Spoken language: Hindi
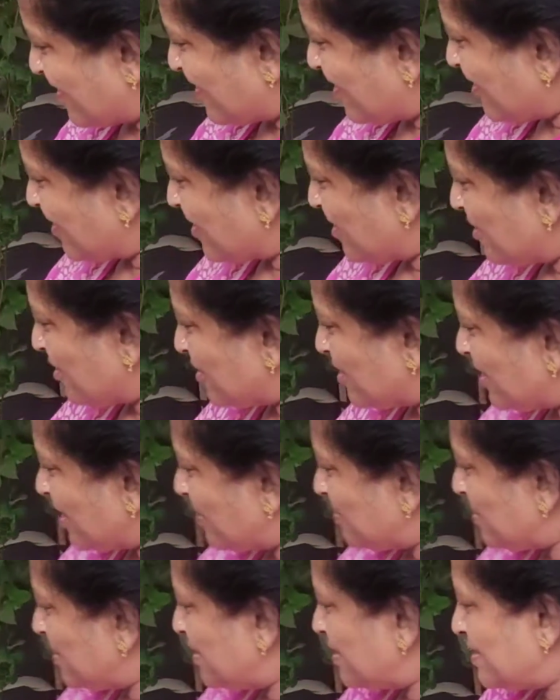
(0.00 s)
क्योंकि
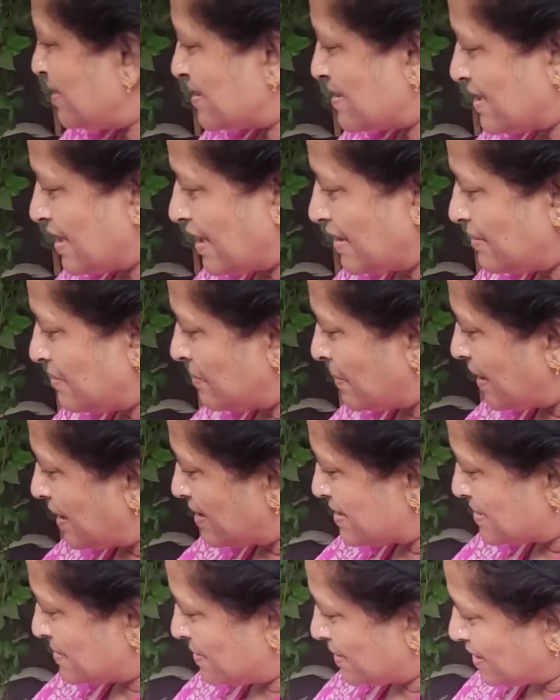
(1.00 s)
अभी इस साल
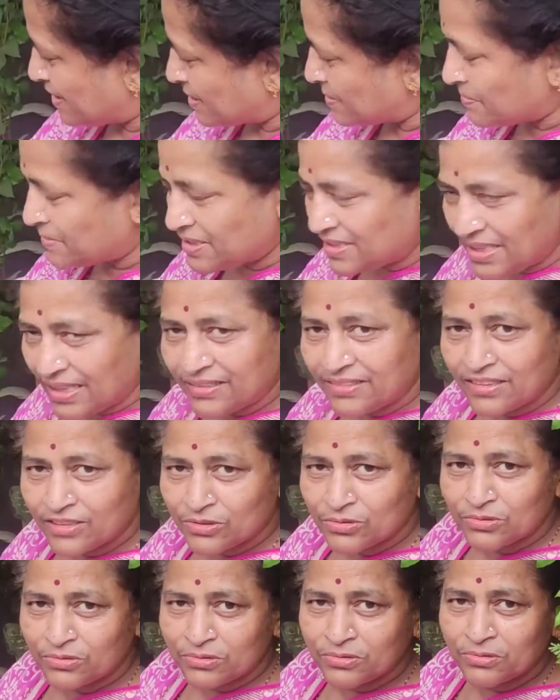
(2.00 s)
मार्च में गर्मी ज़्यादा
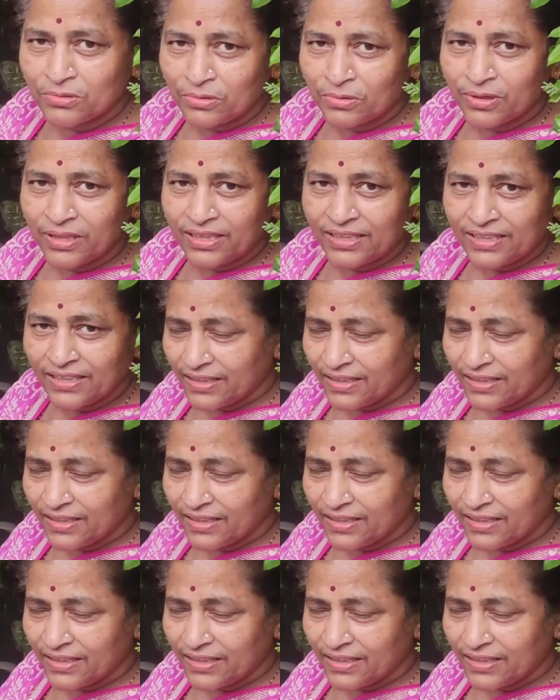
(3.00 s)
शुरू हो गई